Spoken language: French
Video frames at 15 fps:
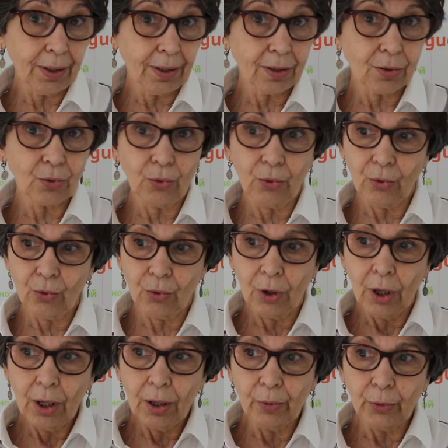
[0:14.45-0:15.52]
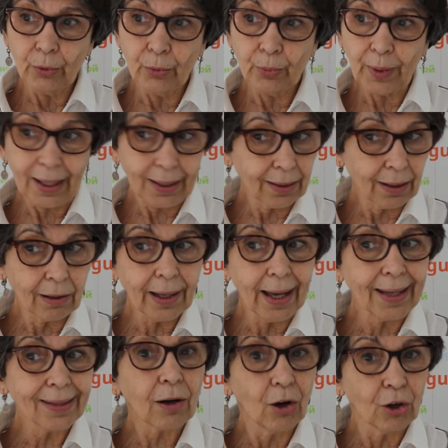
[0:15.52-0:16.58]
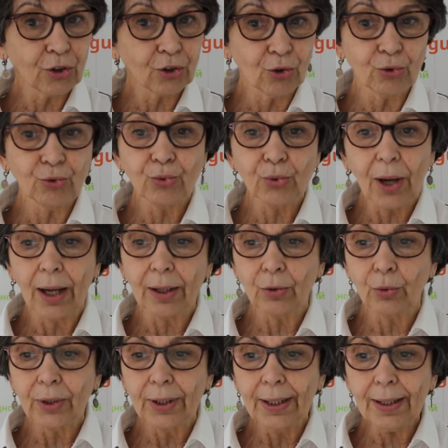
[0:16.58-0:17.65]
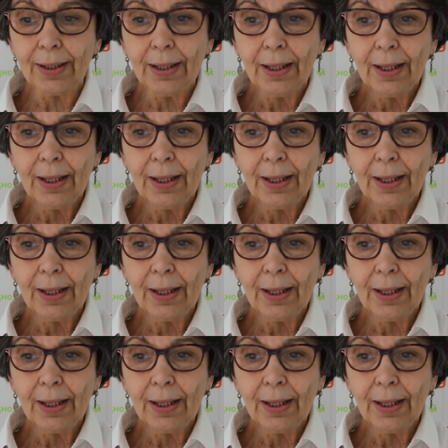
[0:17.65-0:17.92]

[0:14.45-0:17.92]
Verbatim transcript: qui sont euh, prêtes à être entendues, racontées,